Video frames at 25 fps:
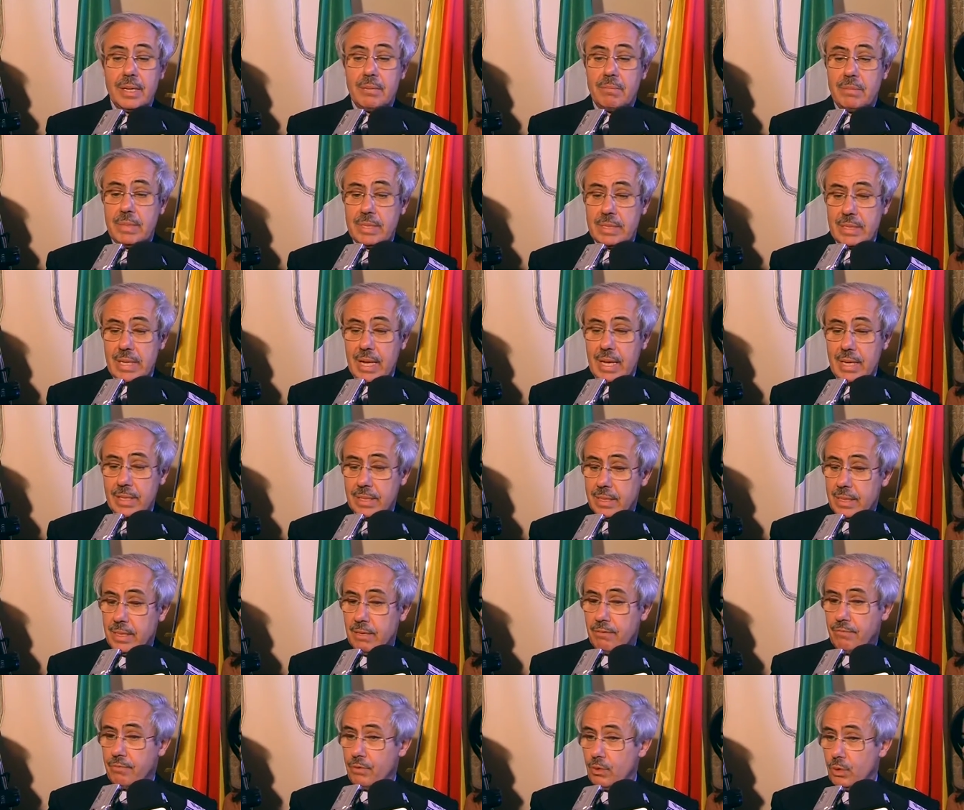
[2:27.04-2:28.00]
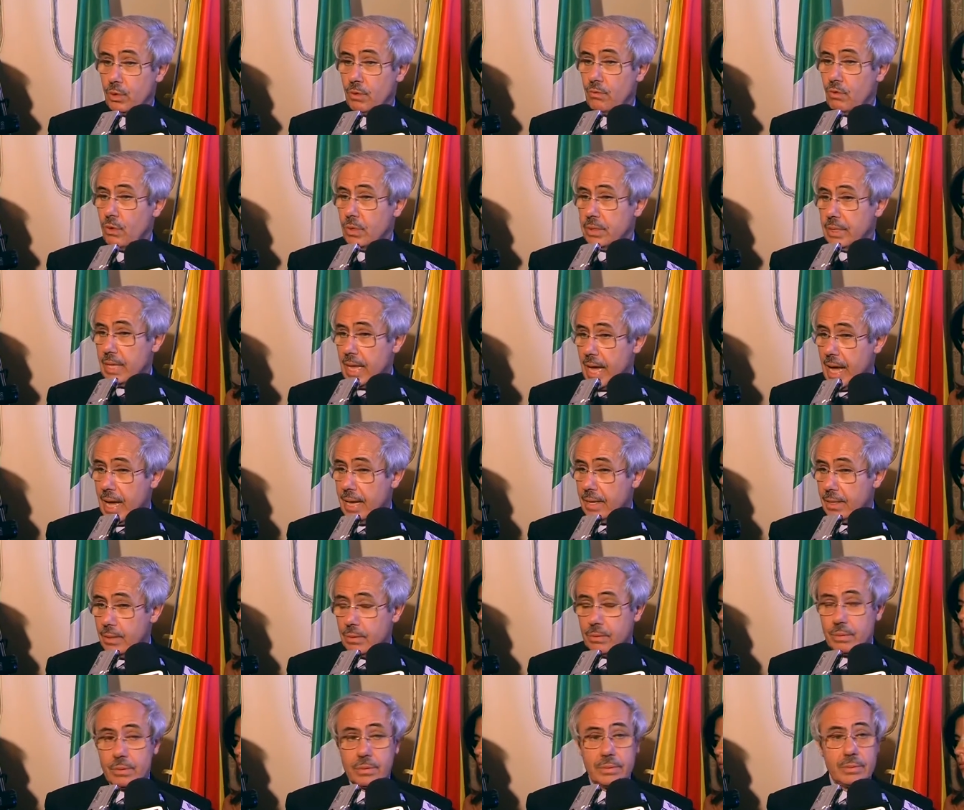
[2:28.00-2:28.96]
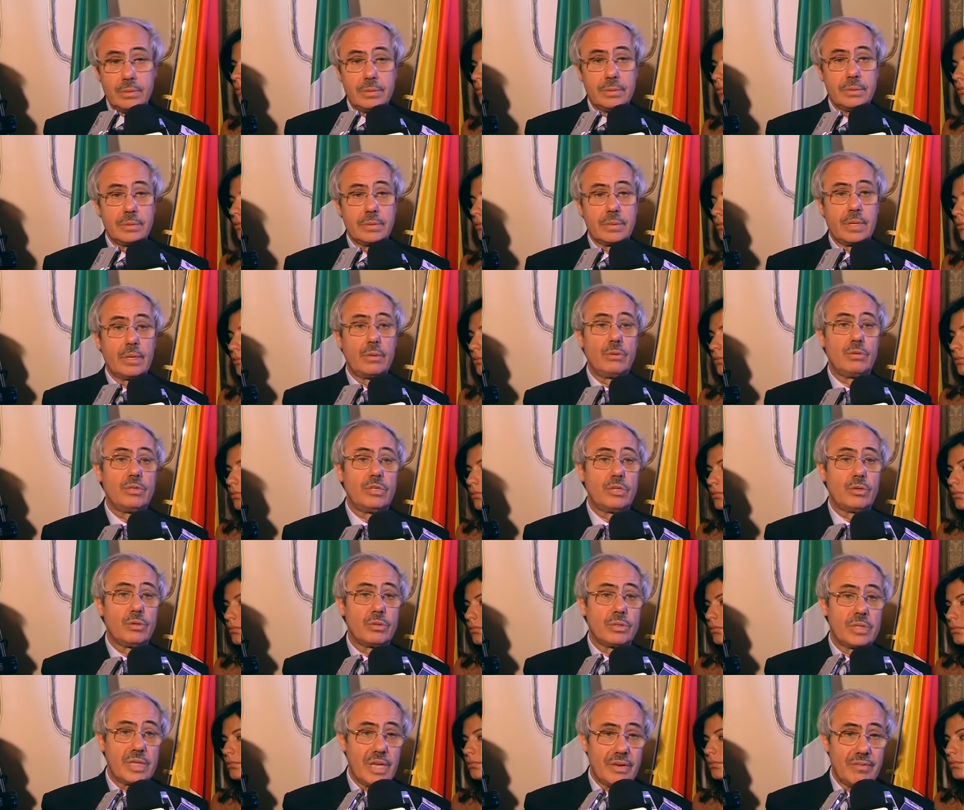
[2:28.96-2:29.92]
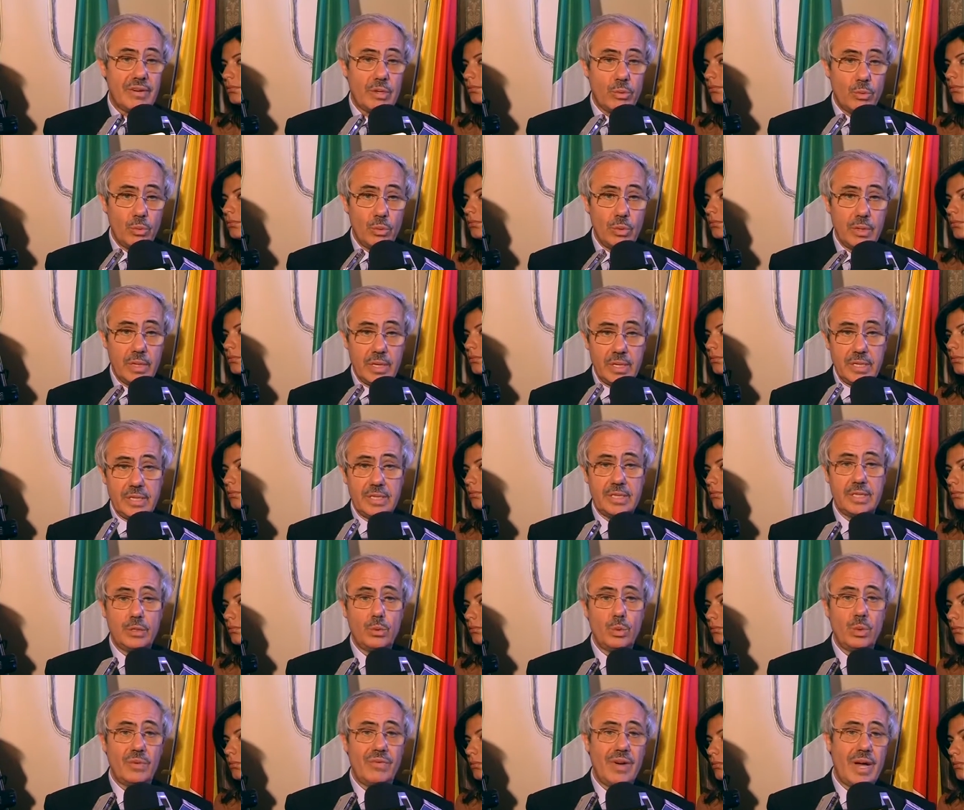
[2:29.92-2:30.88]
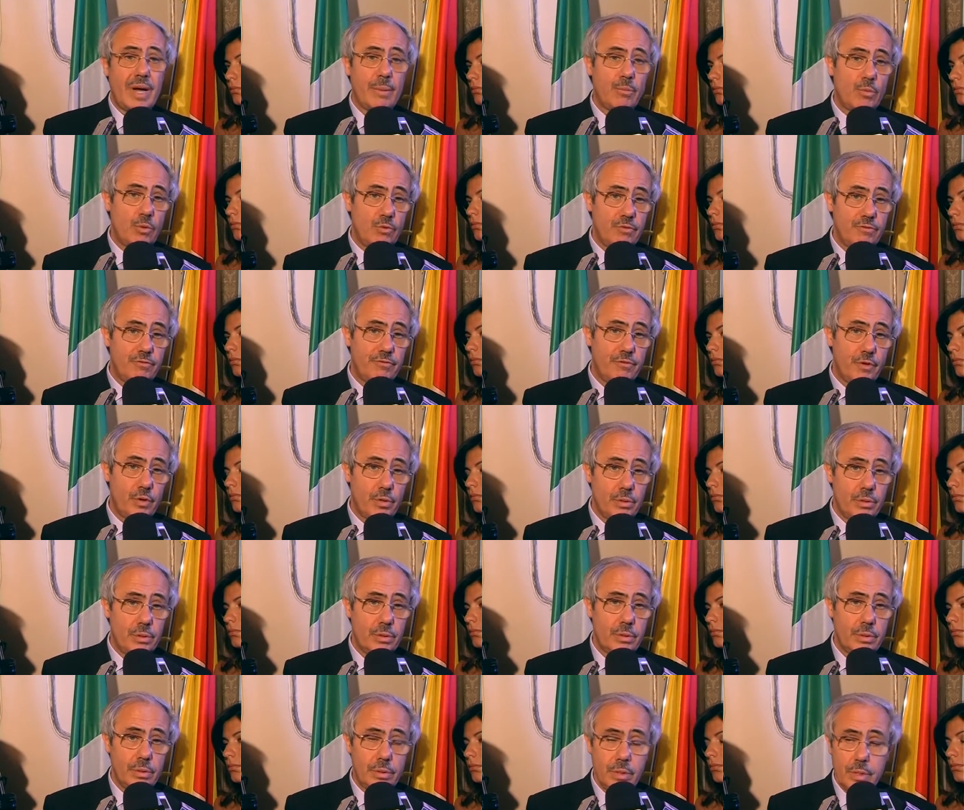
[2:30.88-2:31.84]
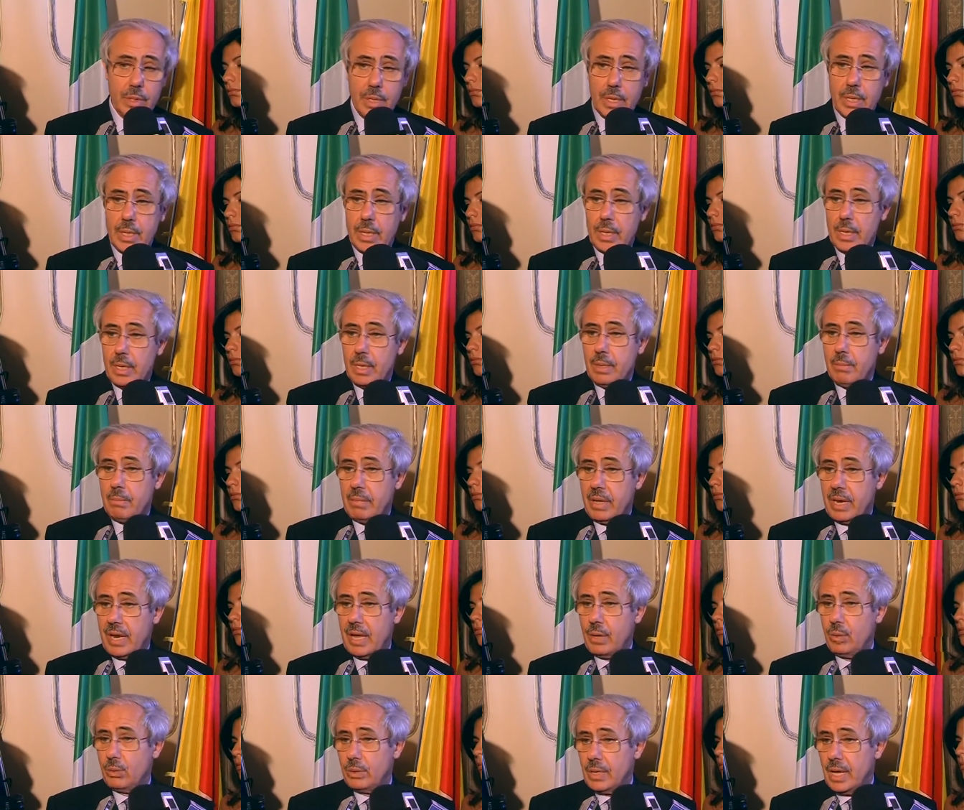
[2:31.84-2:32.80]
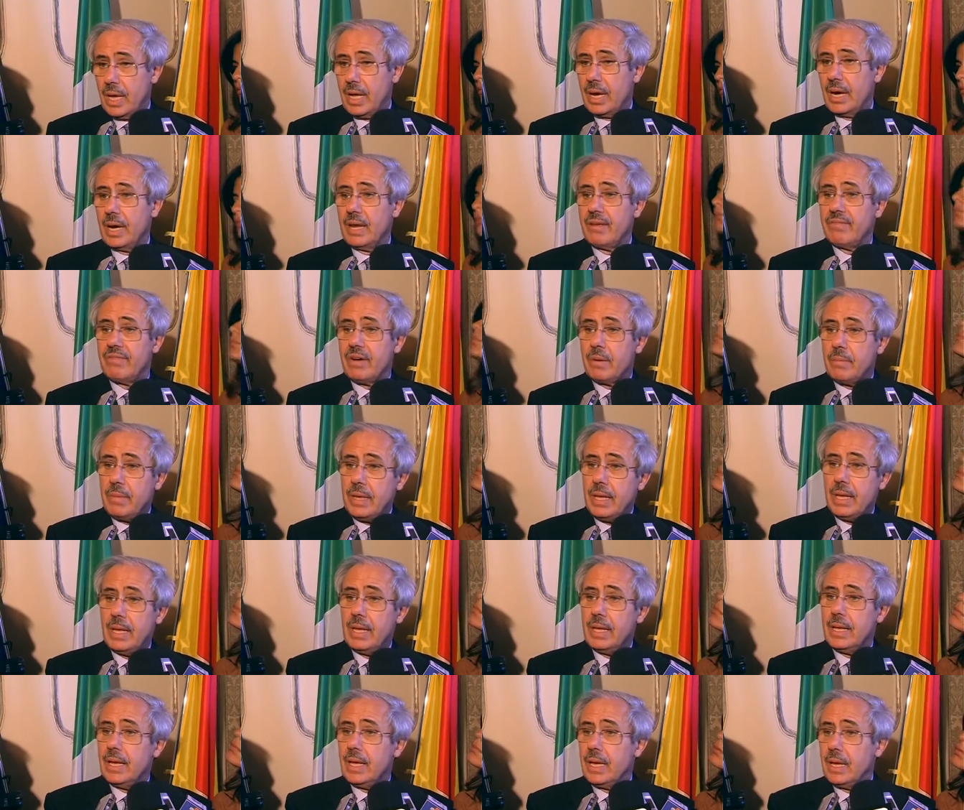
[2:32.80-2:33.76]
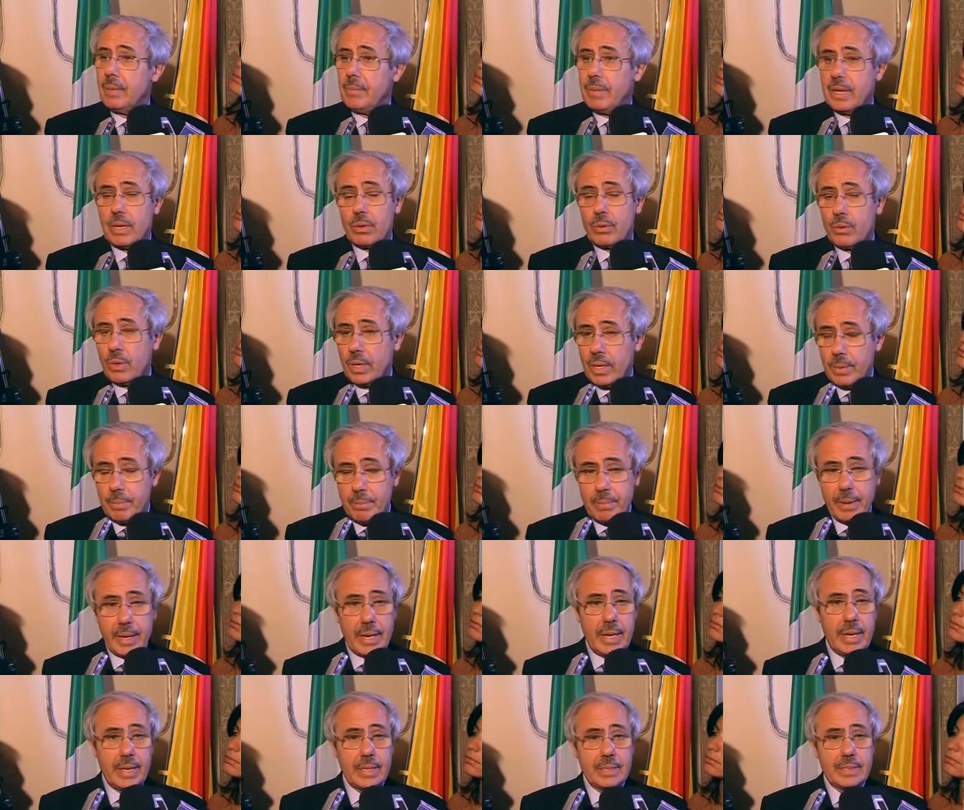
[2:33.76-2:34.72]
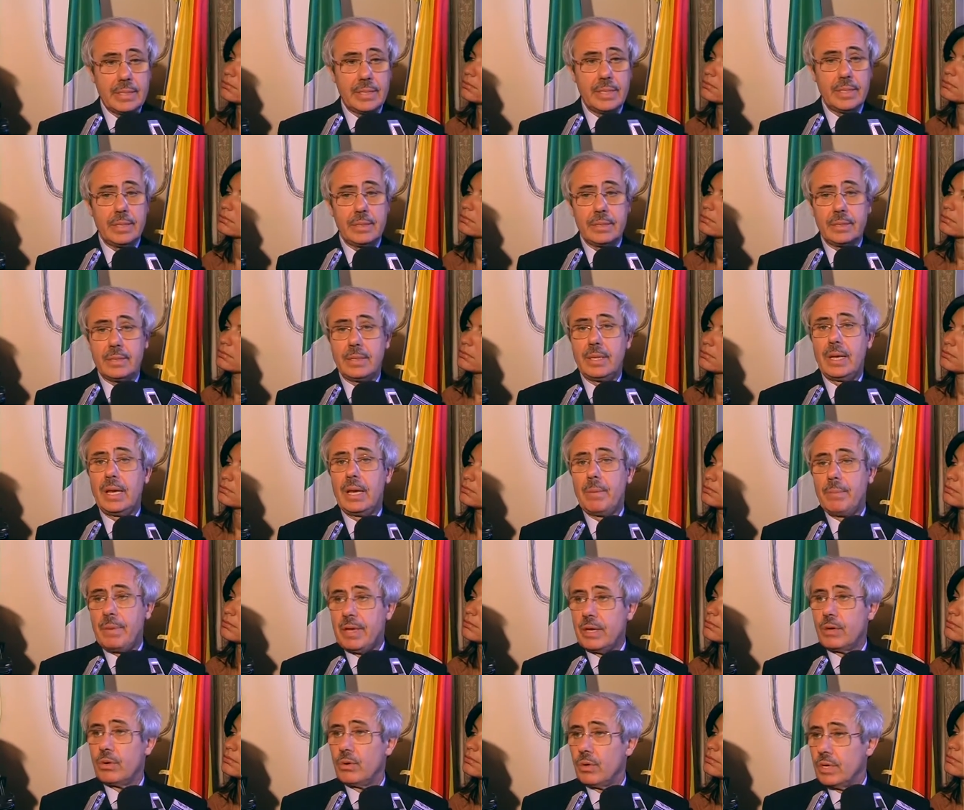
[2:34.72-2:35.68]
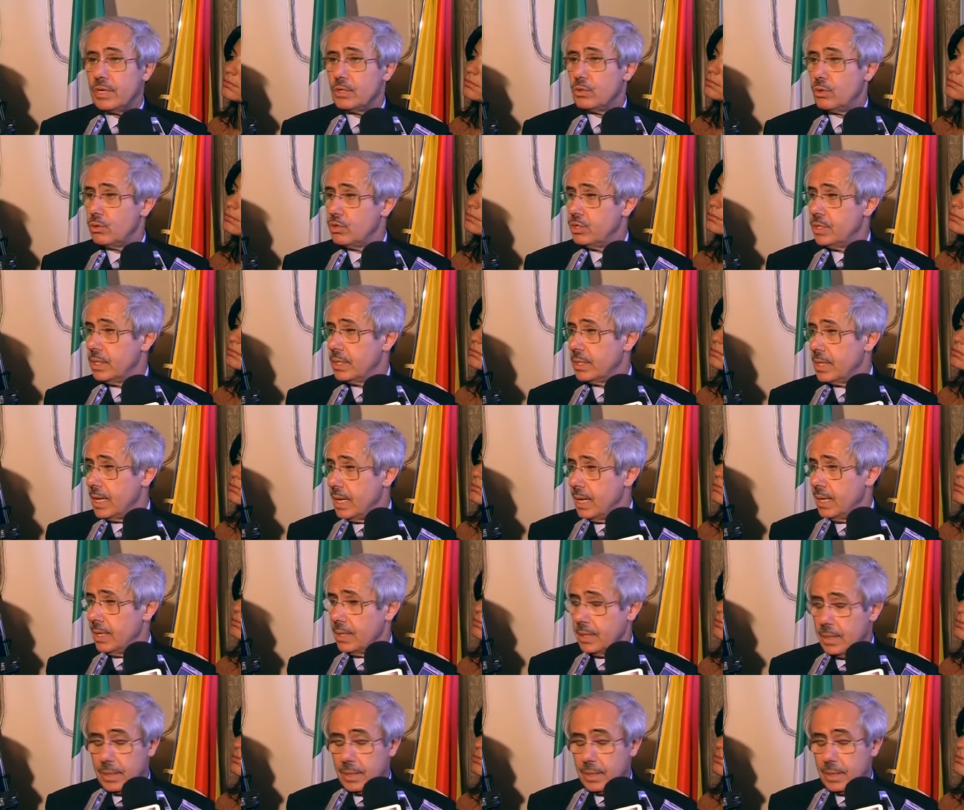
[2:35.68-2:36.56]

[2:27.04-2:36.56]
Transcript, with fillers: mi salti il fotovoltaico, che non ci costava nulla, istituivamo un fondo per aiutare le famiglie, le piccole imprese e le piccole società